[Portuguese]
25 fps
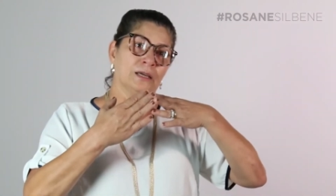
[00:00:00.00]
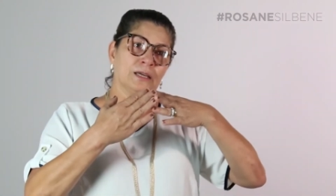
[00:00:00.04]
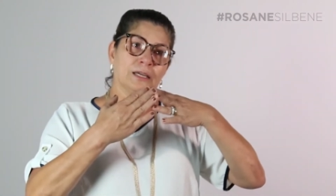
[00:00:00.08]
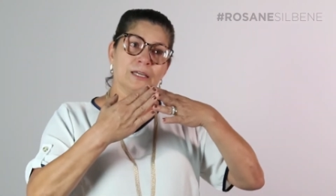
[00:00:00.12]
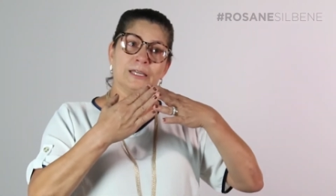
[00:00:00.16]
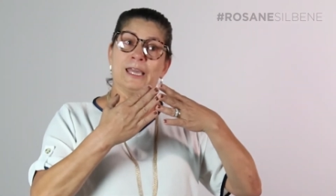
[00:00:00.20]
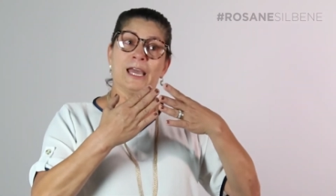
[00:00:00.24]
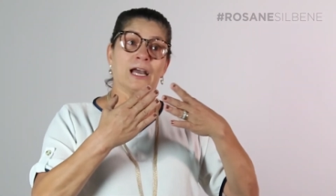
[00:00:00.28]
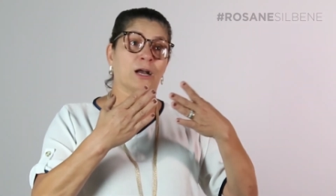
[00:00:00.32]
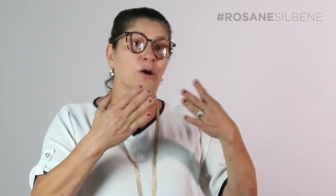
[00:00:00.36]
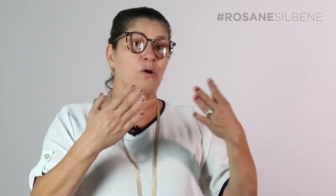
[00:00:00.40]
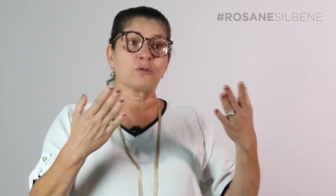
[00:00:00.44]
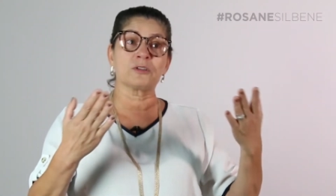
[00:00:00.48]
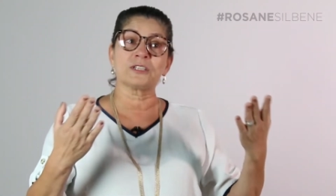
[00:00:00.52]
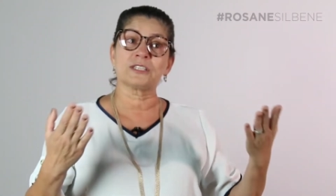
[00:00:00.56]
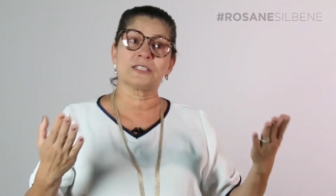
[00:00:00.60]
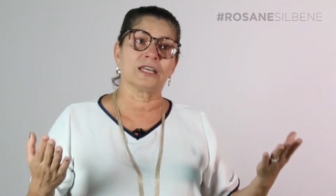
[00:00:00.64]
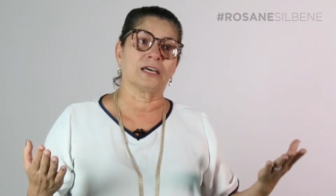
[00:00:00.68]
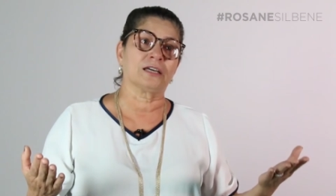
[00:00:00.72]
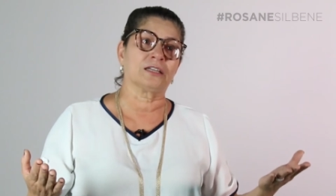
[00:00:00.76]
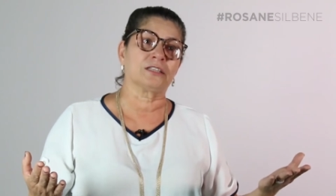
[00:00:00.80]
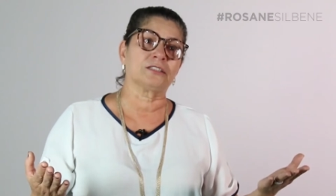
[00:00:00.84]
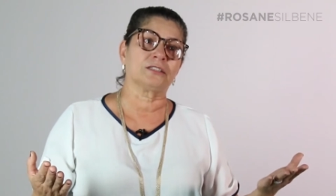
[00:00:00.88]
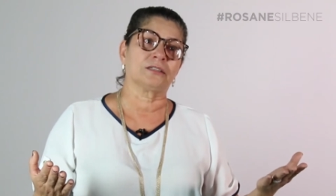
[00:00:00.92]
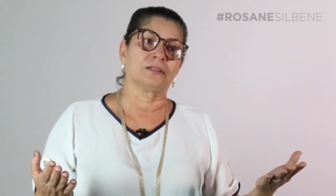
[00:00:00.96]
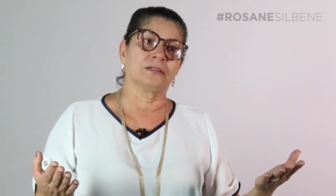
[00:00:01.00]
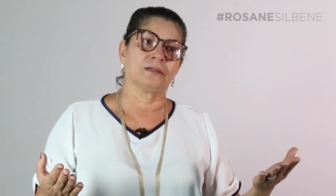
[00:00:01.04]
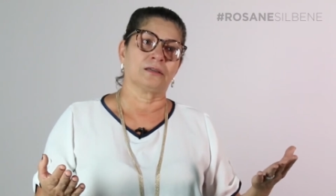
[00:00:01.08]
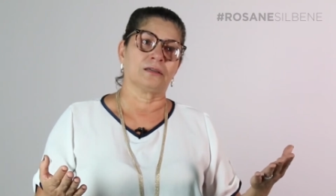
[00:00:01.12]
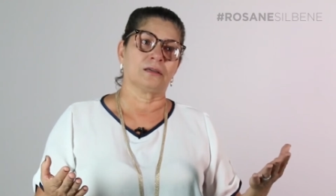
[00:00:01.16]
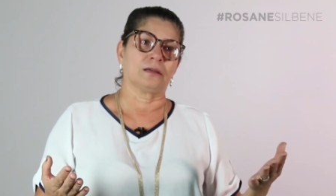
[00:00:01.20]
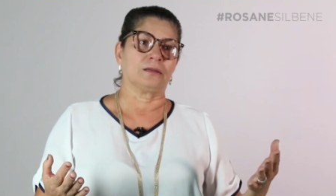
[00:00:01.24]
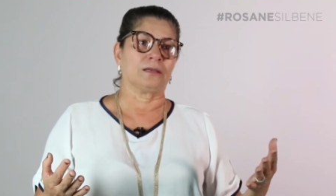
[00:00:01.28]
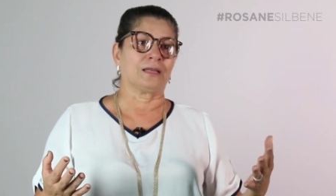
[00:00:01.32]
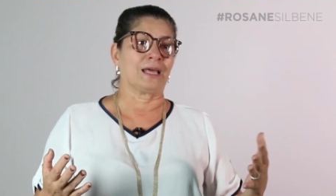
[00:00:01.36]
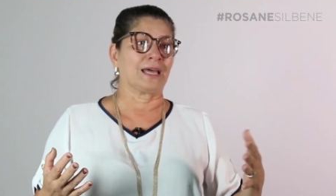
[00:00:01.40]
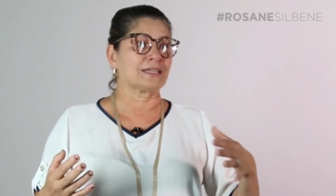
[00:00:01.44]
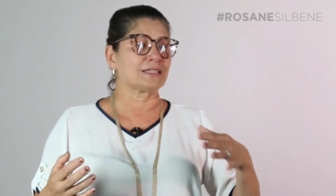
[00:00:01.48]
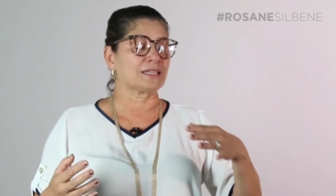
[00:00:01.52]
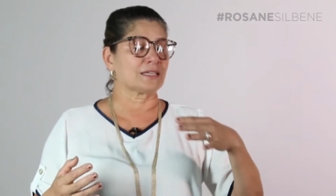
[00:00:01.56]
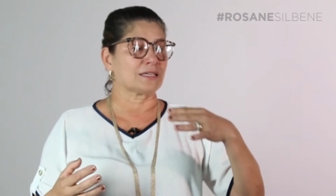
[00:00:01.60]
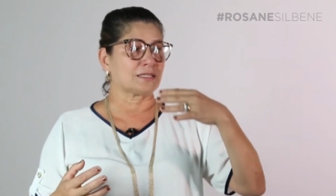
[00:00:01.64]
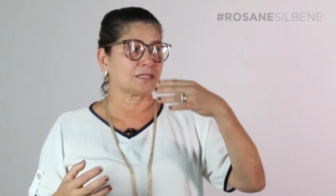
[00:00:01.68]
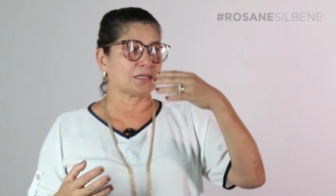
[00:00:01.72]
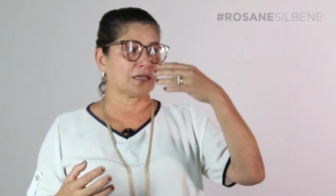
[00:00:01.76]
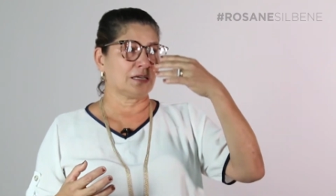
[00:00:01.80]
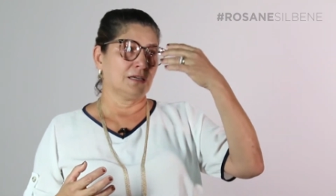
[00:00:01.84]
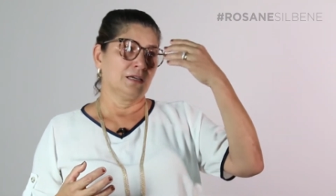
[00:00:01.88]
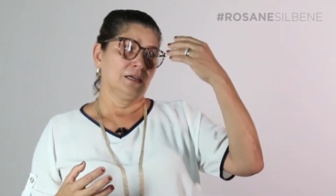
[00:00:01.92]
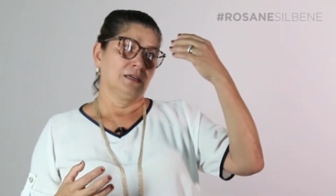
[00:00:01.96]
E é constante.
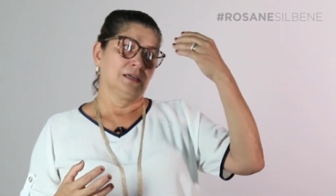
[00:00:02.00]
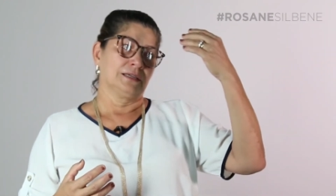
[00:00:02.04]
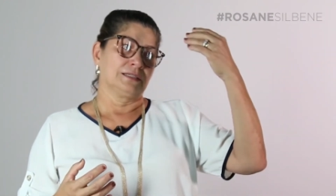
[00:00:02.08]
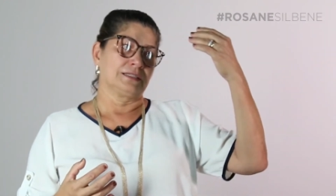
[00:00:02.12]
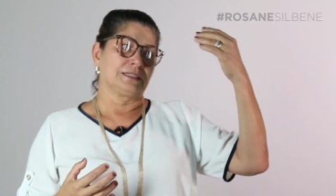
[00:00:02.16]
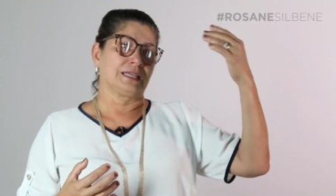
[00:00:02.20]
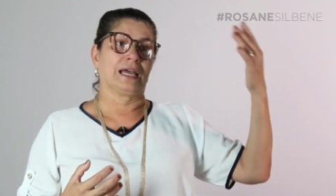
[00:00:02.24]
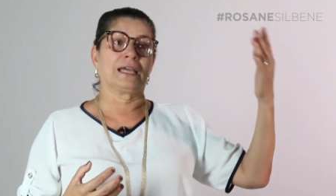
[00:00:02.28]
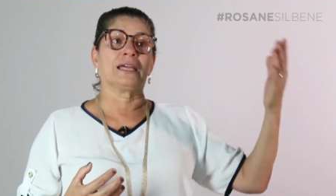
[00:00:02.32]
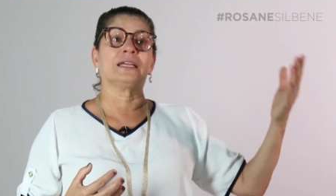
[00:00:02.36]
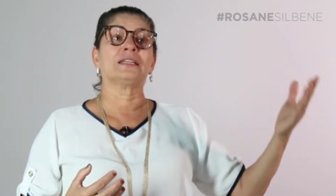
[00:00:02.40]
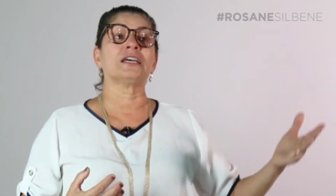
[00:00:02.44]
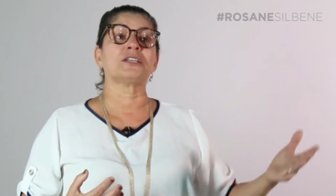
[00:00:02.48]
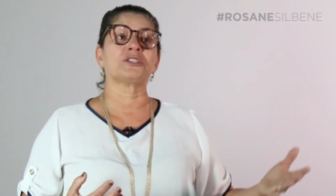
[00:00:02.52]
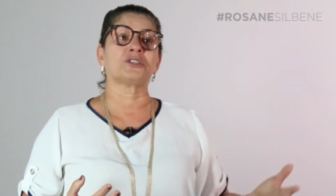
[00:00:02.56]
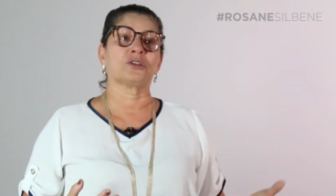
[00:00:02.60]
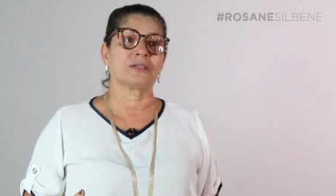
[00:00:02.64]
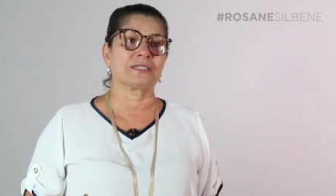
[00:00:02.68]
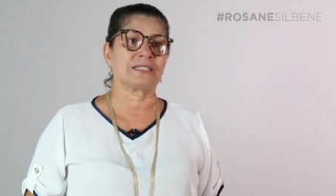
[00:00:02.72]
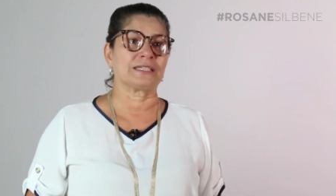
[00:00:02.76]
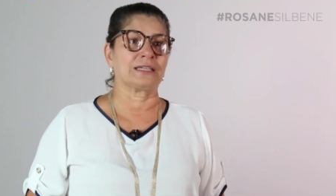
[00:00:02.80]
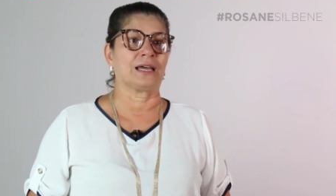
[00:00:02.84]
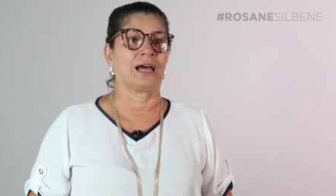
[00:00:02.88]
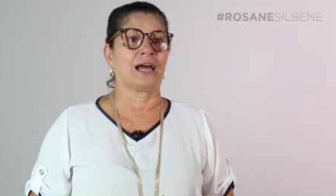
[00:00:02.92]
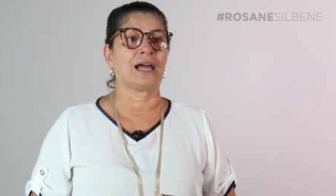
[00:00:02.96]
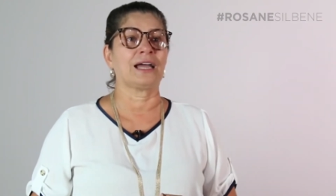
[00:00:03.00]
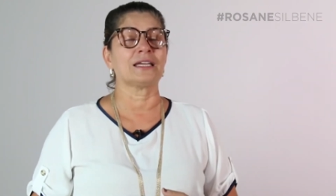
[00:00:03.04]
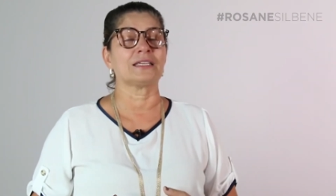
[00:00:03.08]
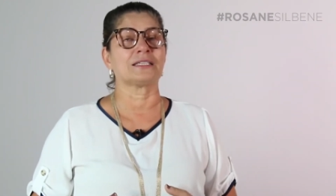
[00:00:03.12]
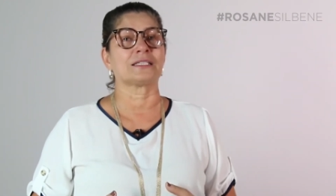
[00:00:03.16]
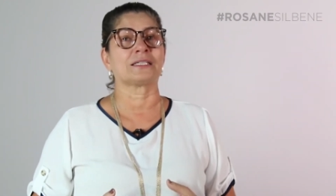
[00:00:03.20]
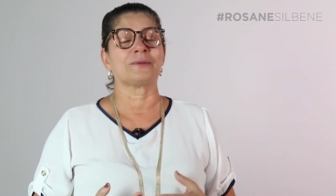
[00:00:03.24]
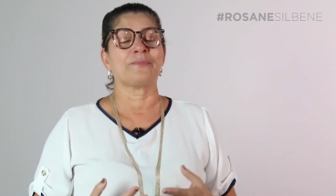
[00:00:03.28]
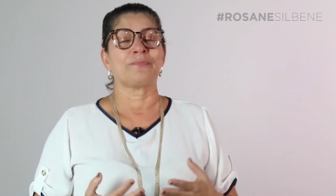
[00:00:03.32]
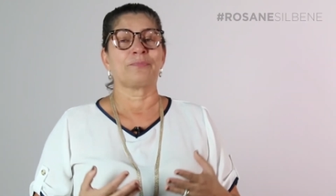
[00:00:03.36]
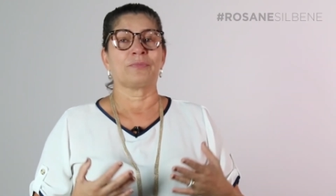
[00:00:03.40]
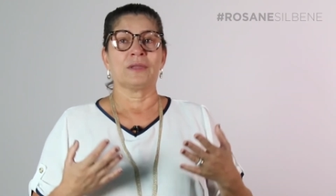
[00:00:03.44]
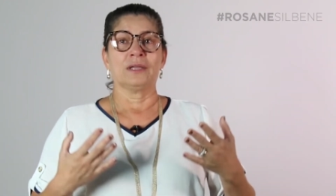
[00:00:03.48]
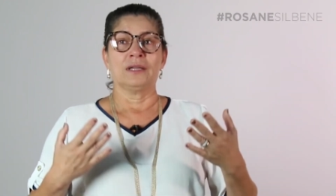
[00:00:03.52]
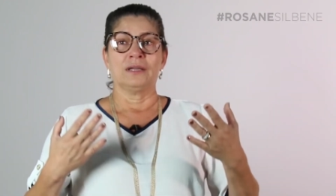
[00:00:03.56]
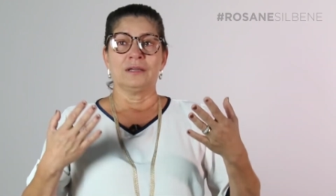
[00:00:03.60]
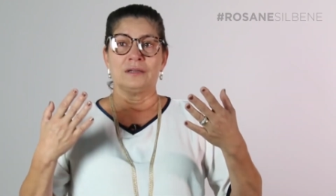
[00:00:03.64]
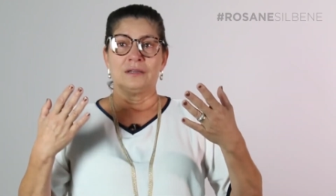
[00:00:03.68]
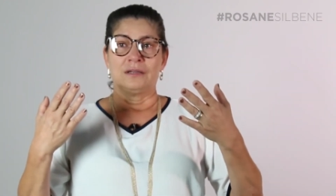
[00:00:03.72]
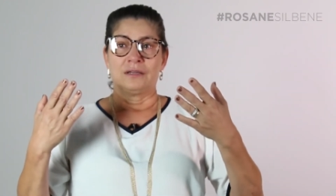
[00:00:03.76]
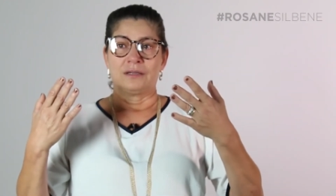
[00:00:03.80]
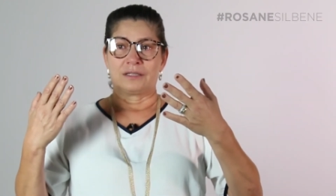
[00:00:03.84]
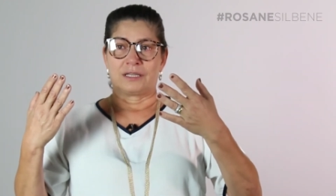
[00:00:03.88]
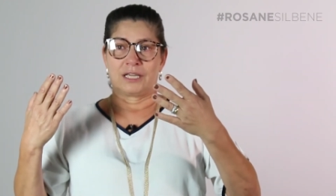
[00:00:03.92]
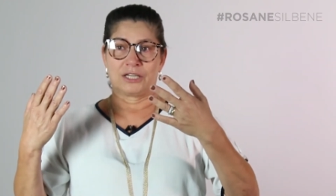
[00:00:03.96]
Nessas saídas sociais,
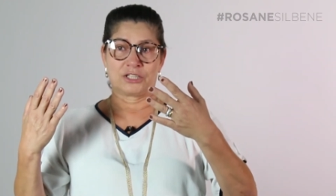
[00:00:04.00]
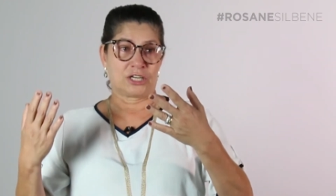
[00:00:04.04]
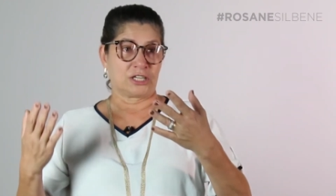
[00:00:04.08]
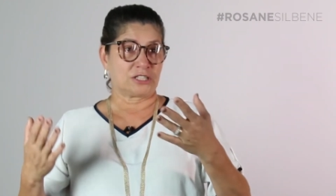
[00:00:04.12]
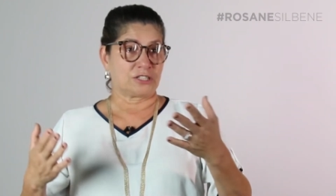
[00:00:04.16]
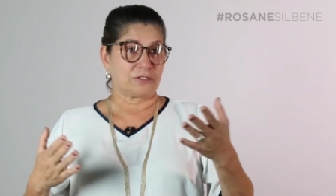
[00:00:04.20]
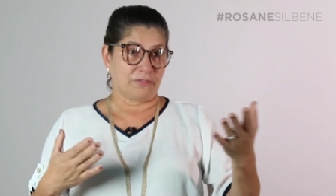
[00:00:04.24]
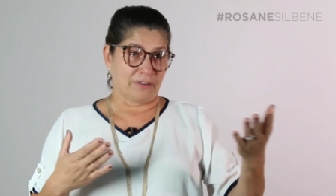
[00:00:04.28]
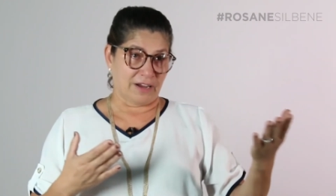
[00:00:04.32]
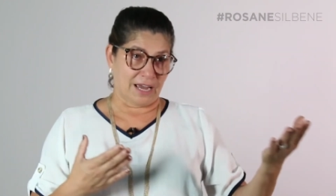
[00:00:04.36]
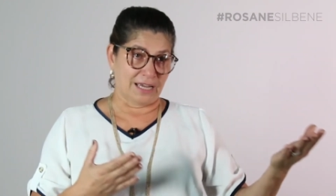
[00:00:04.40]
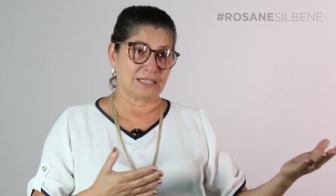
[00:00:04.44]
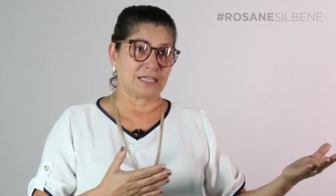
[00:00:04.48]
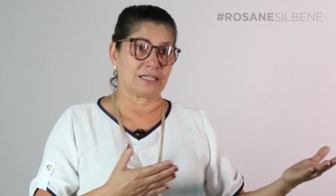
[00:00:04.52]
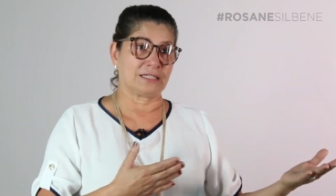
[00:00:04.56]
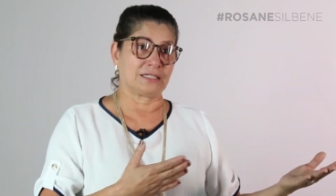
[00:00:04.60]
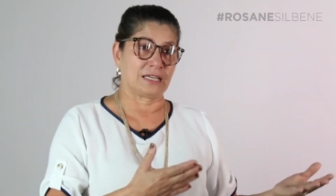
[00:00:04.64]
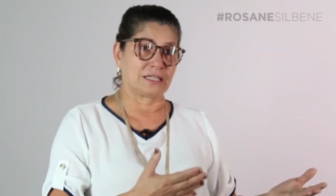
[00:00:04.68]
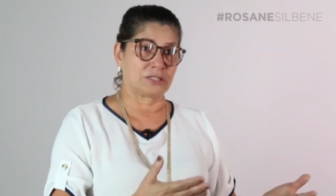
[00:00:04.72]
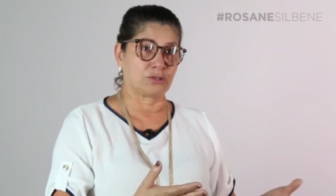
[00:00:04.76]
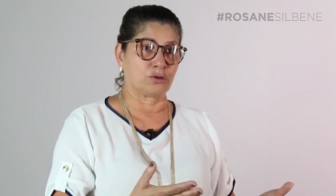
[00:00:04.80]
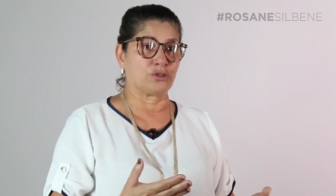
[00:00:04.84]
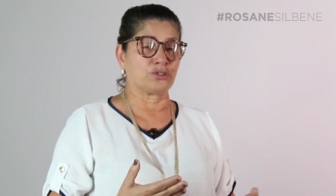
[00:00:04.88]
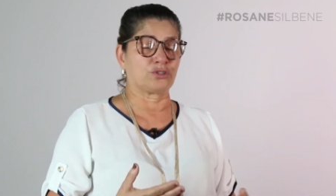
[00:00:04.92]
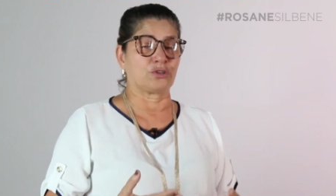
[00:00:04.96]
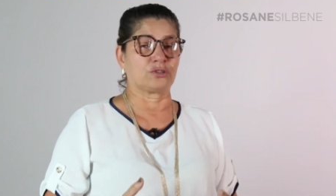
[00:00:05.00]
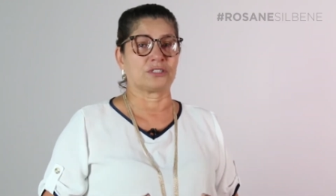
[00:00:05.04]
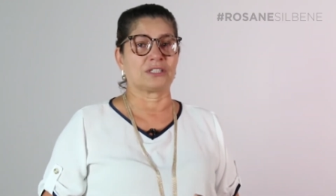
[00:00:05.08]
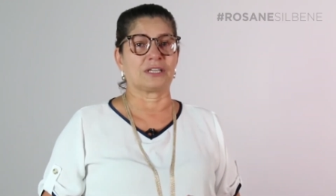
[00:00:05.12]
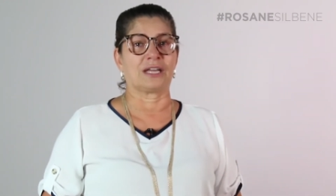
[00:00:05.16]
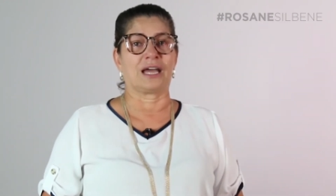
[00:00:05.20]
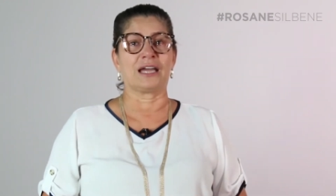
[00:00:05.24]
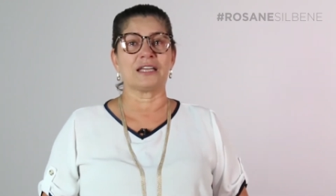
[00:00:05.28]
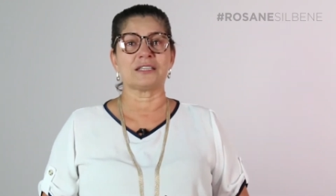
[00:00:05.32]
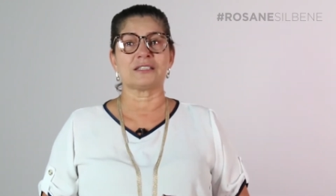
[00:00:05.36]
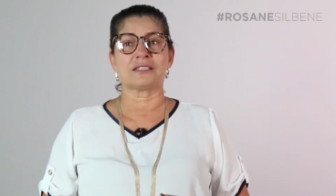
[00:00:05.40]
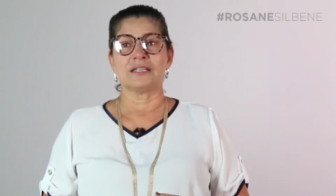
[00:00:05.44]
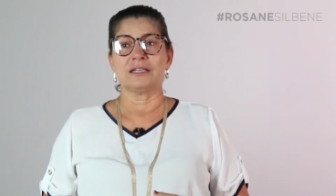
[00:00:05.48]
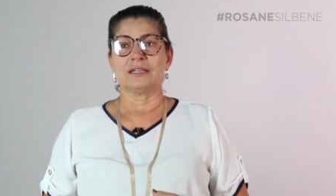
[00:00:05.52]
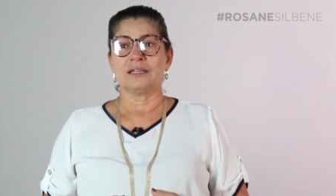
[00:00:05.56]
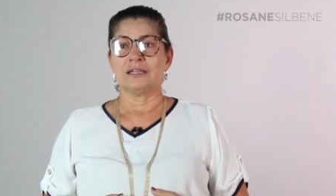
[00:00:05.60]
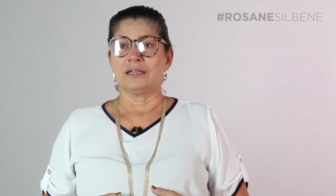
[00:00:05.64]
que a gente faz as ações sociais,